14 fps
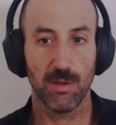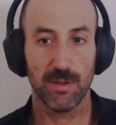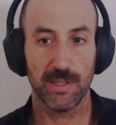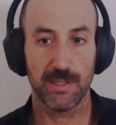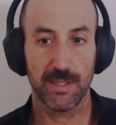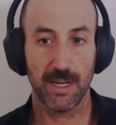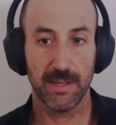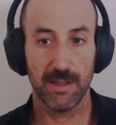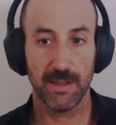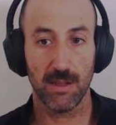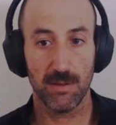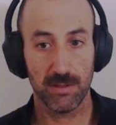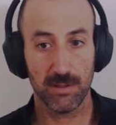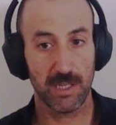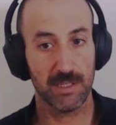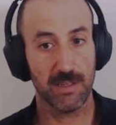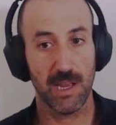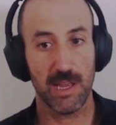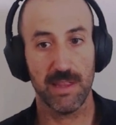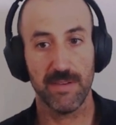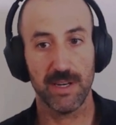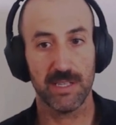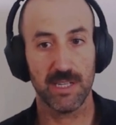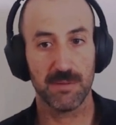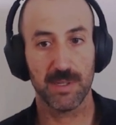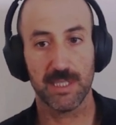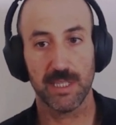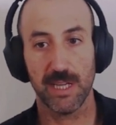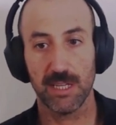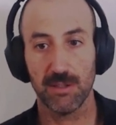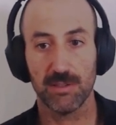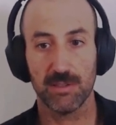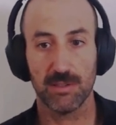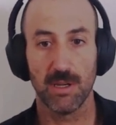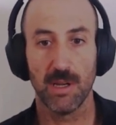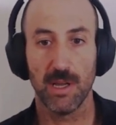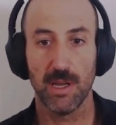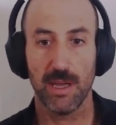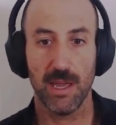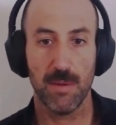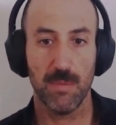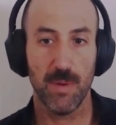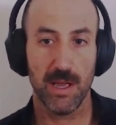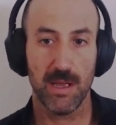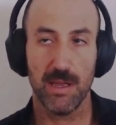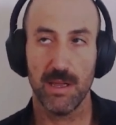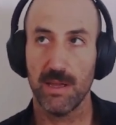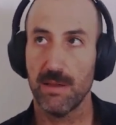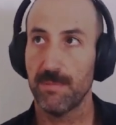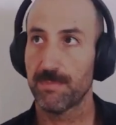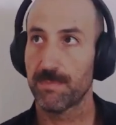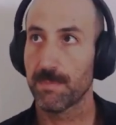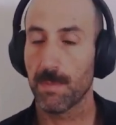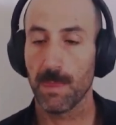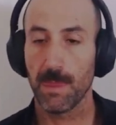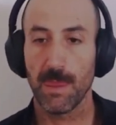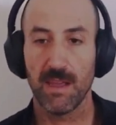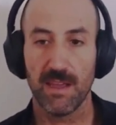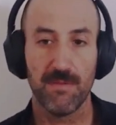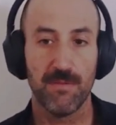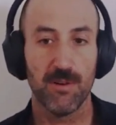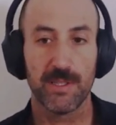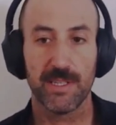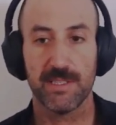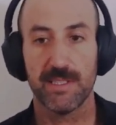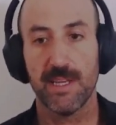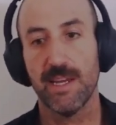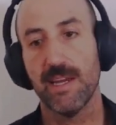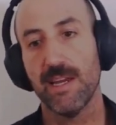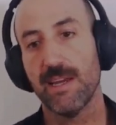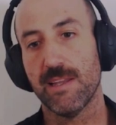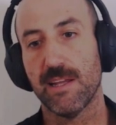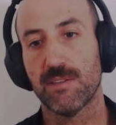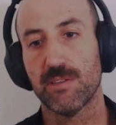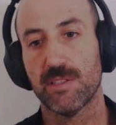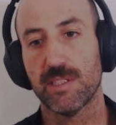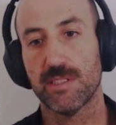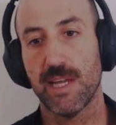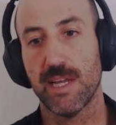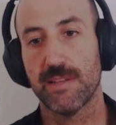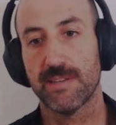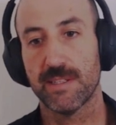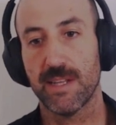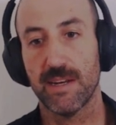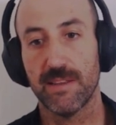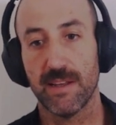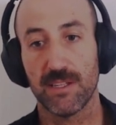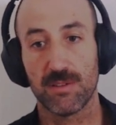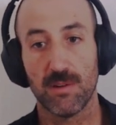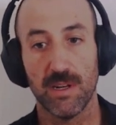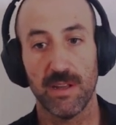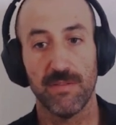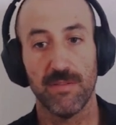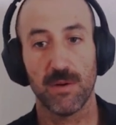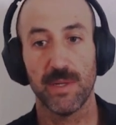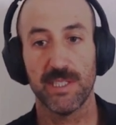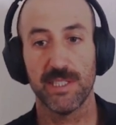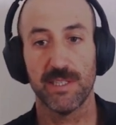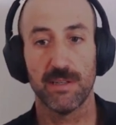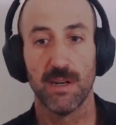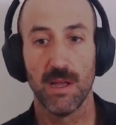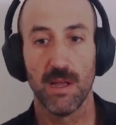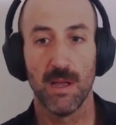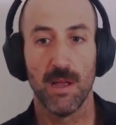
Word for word: todo centralizado, nuestras eh, diferentes bases de datos y, fuentes de datos estén centralizadas con Formation,